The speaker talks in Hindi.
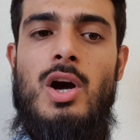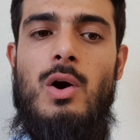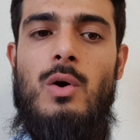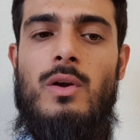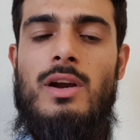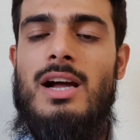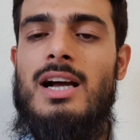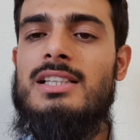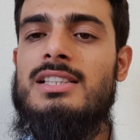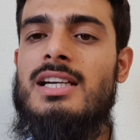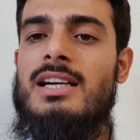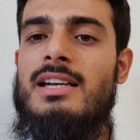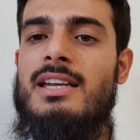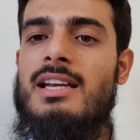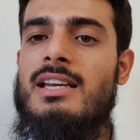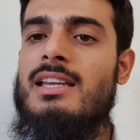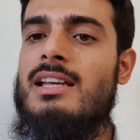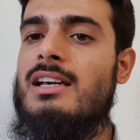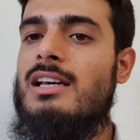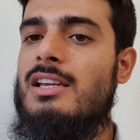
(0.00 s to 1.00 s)
और अक्सर
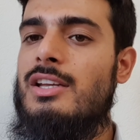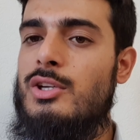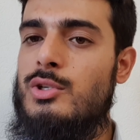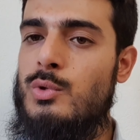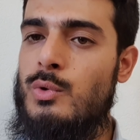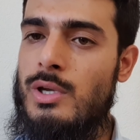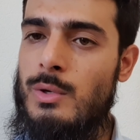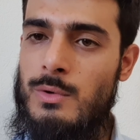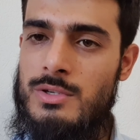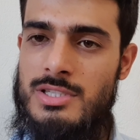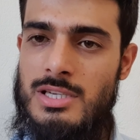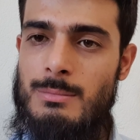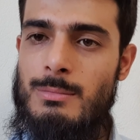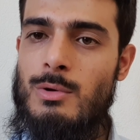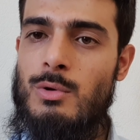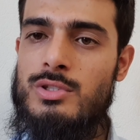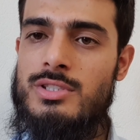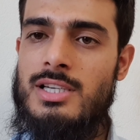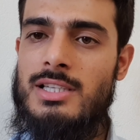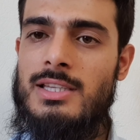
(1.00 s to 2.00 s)
टेक्निकल इशू की वजह से भी
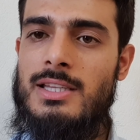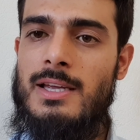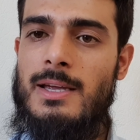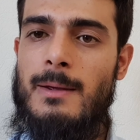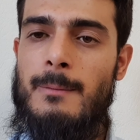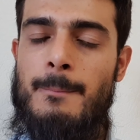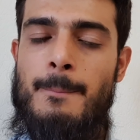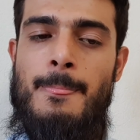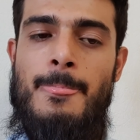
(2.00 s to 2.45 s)
हो सकता है